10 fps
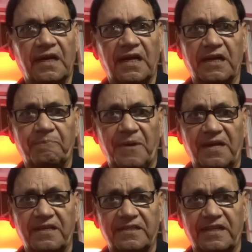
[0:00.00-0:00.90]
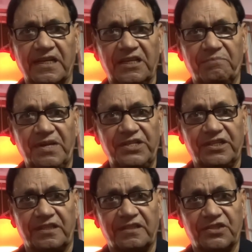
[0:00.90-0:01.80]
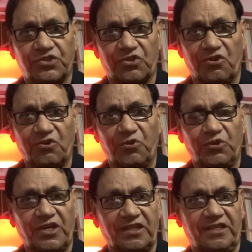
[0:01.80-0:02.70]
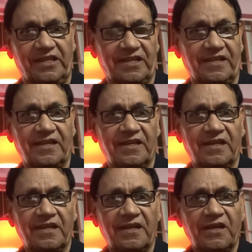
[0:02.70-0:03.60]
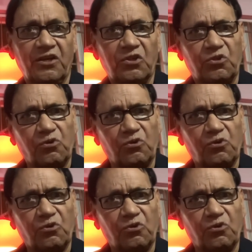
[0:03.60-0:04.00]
अगर पाकिस्तान की मीशत स्ट्रांग हो जाती है तो